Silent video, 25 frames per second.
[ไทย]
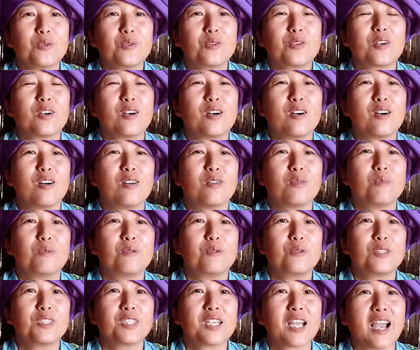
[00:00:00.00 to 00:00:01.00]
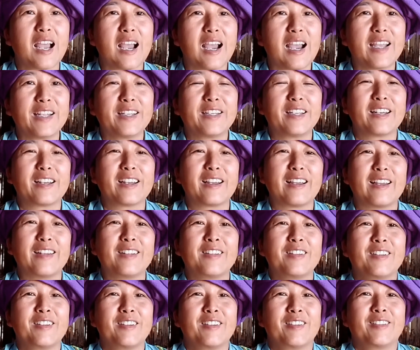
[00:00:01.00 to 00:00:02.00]
งของผู้ชายนะคะ
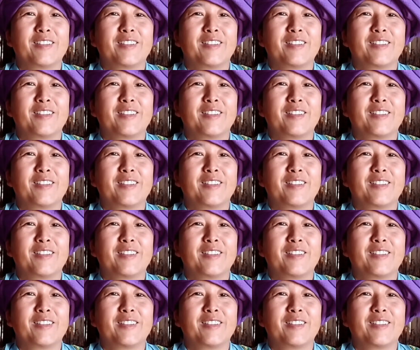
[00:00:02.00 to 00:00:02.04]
